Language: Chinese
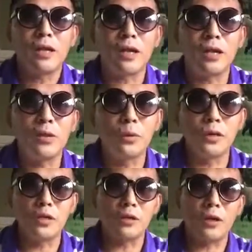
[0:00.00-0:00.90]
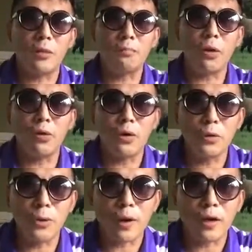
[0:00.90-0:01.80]
很多人知道，包括
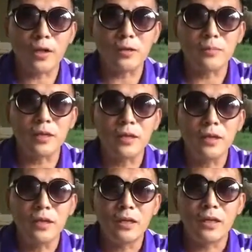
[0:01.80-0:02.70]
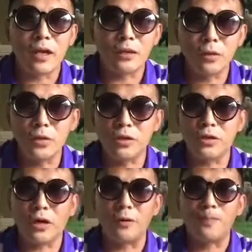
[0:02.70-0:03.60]
刘源啊什么的啊都
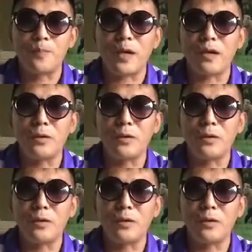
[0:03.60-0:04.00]
知道啊。